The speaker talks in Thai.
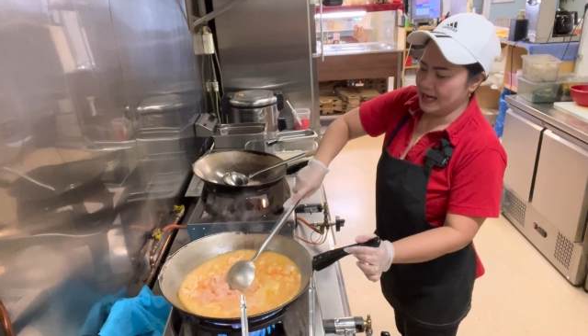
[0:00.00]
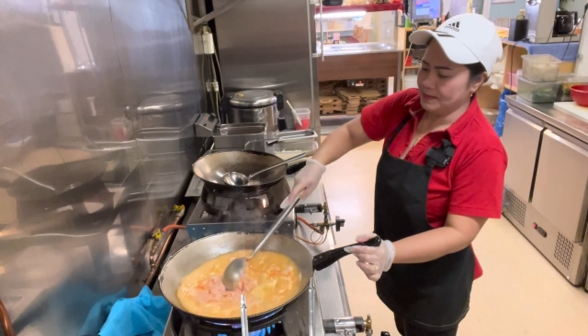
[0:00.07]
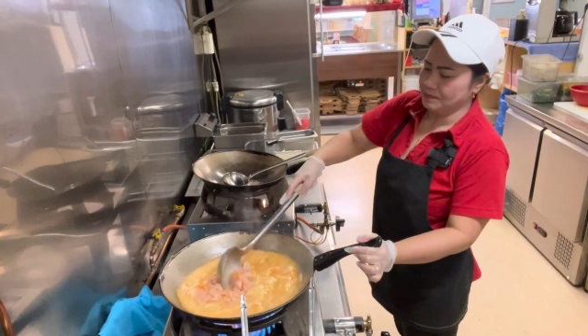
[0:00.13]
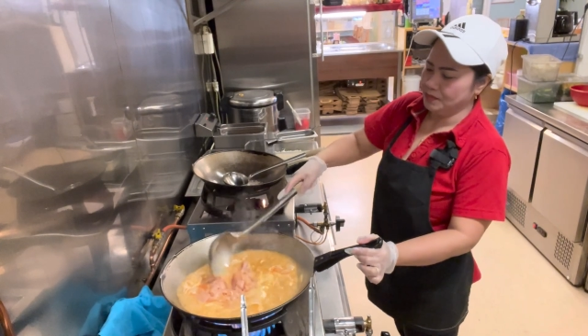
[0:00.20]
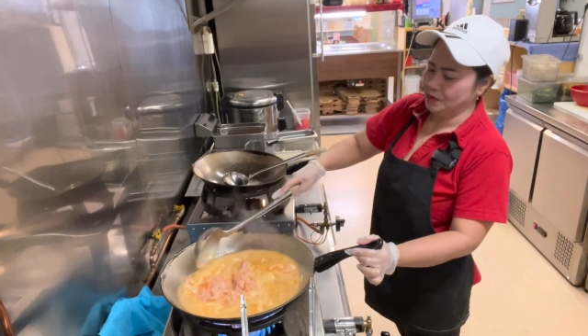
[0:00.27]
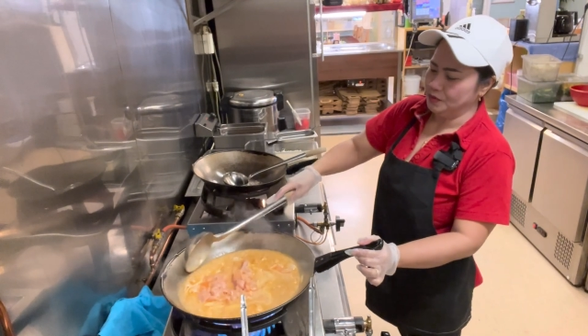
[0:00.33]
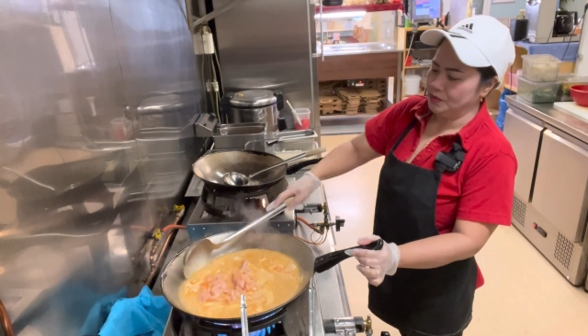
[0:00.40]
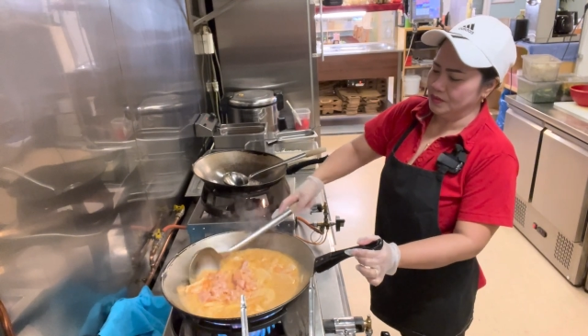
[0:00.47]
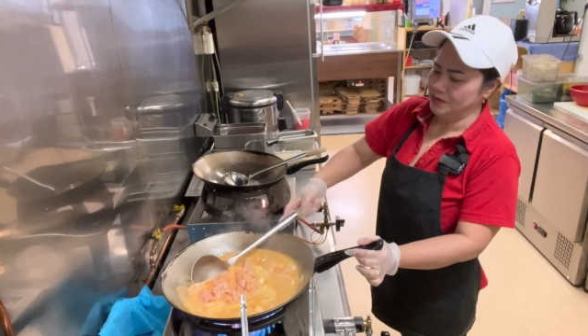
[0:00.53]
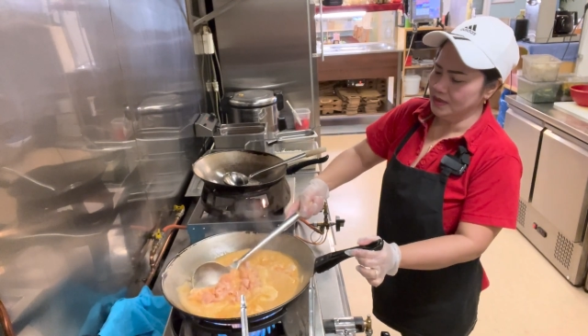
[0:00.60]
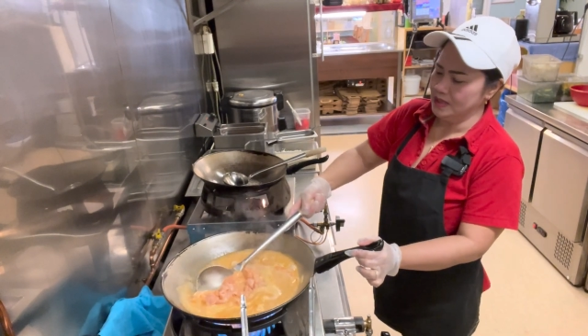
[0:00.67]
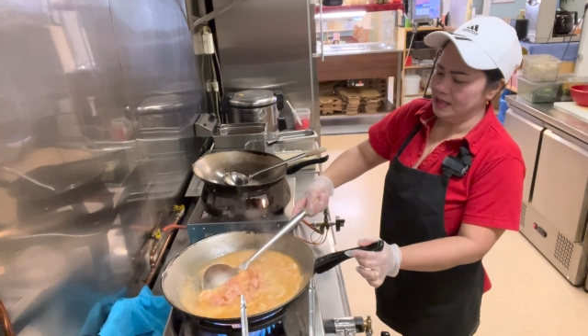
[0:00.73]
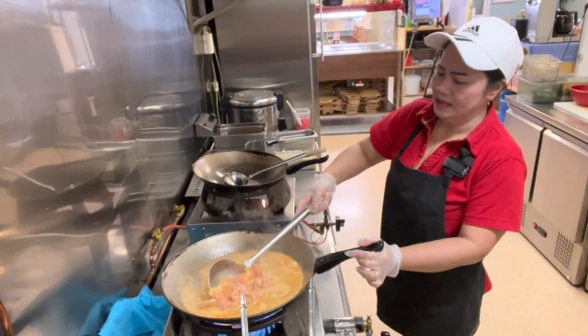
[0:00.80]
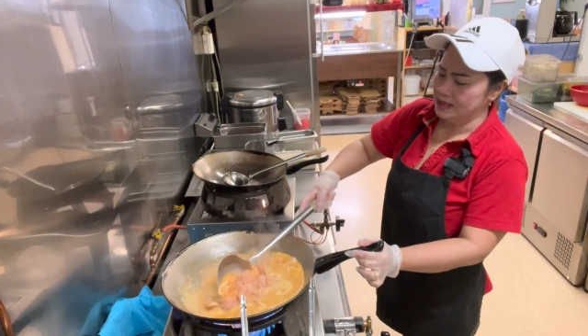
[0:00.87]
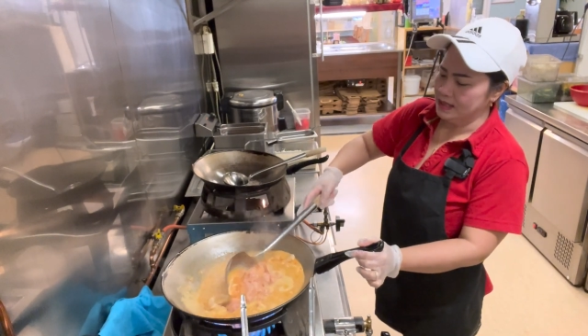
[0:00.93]
แลบถุง
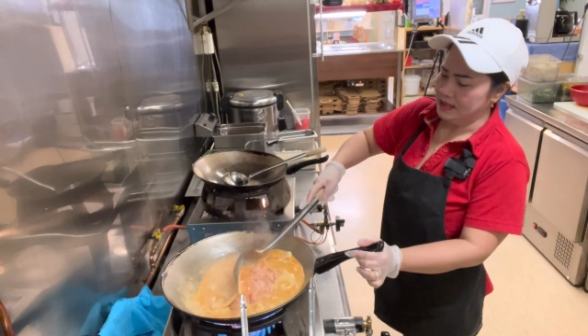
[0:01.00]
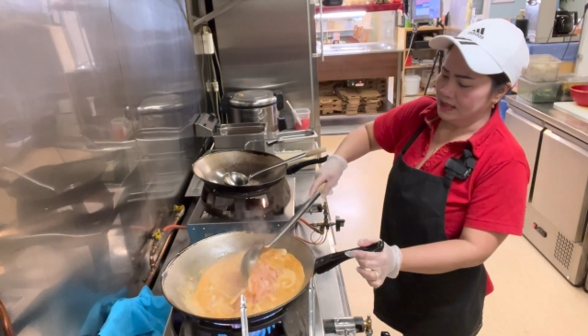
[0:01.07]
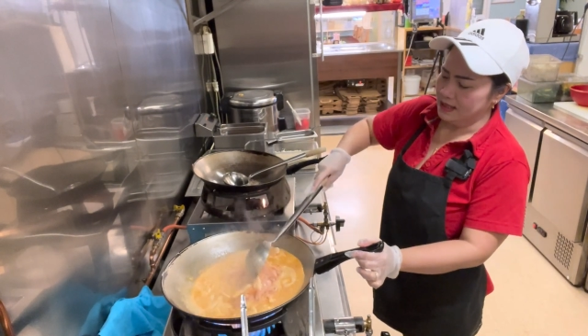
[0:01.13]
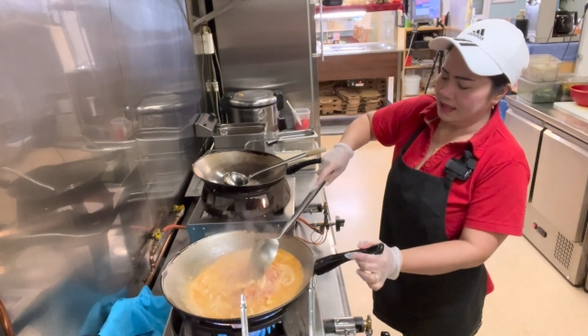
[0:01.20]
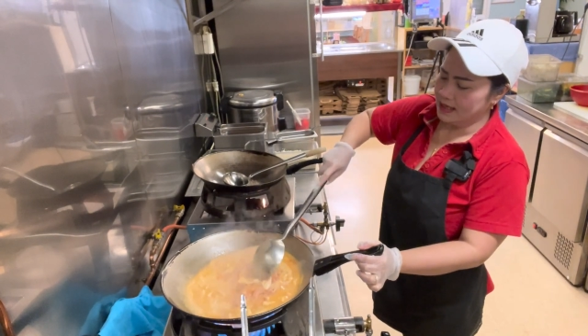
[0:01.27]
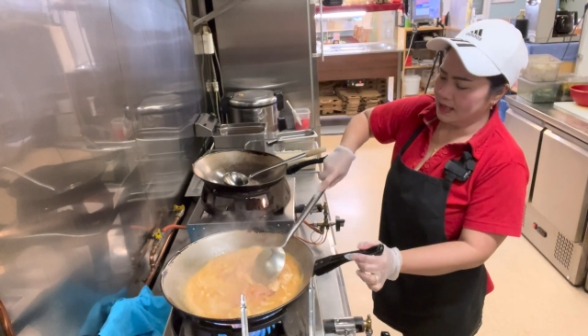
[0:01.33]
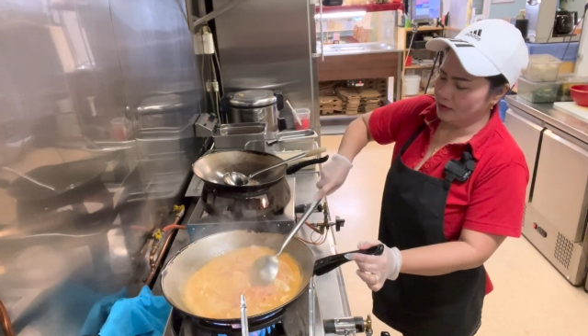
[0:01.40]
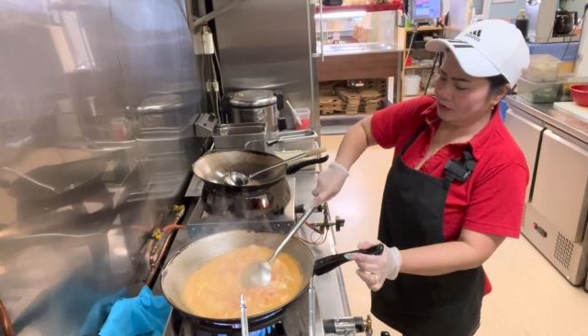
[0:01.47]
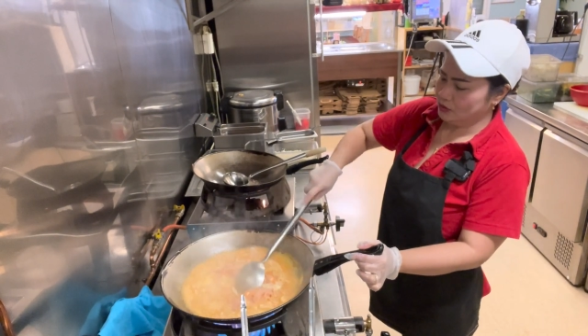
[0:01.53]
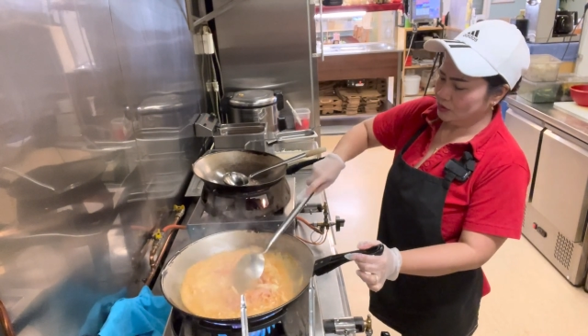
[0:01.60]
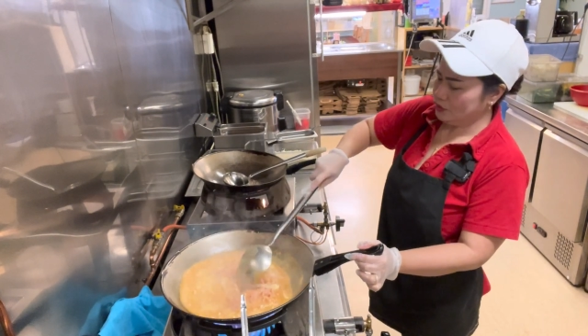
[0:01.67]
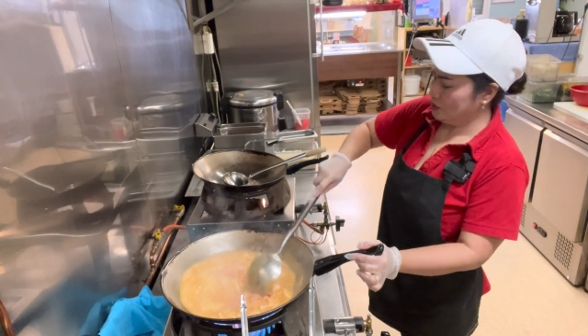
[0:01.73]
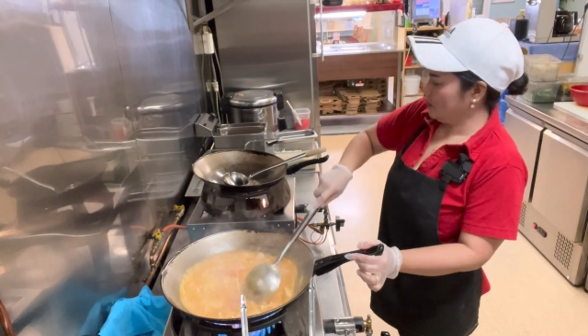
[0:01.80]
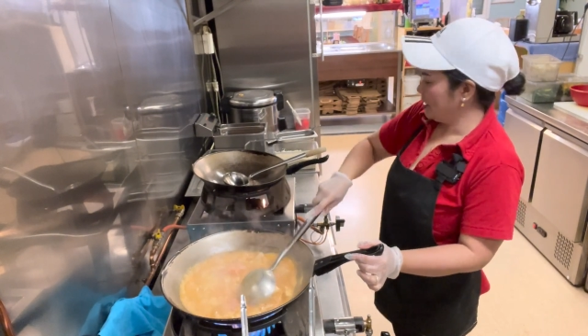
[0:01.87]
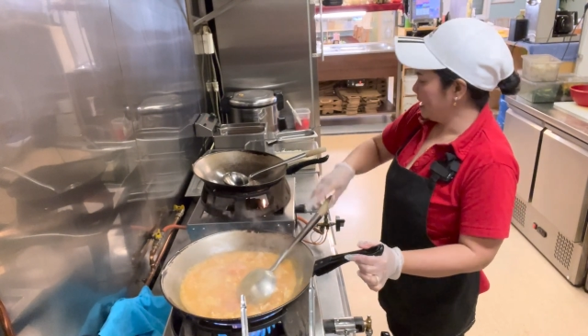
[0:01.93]
เขา
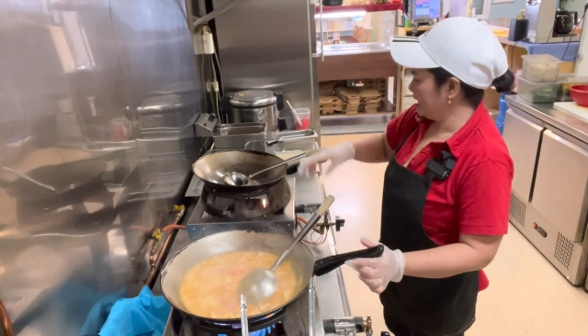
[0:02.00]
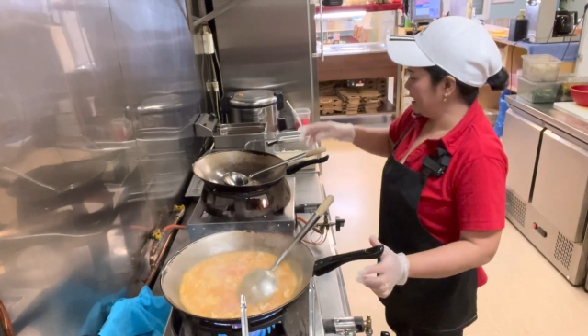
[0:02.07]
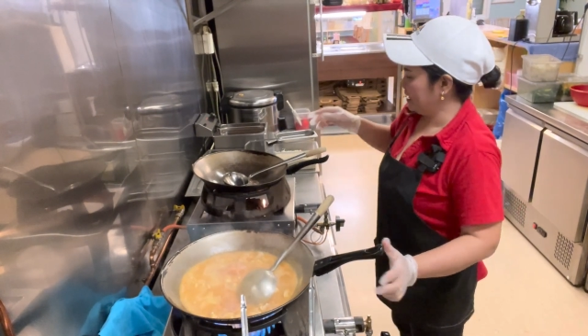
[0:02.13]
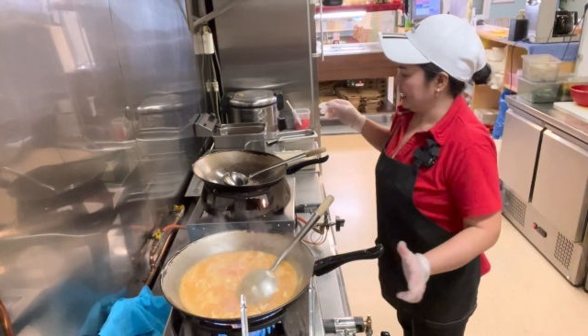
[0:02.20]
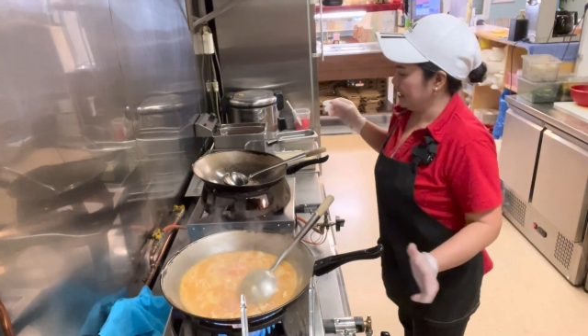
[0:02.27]
ตู้ไว้